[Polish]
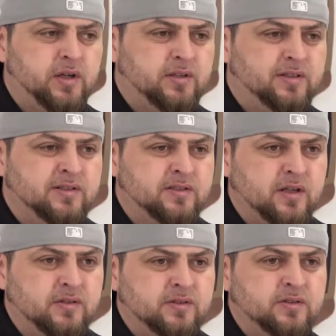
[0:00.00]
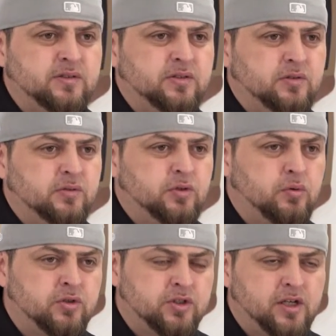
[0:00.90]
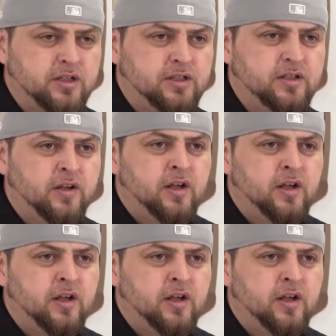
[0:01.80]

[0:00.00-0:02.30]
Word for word: e, dystans y, do uszczelki.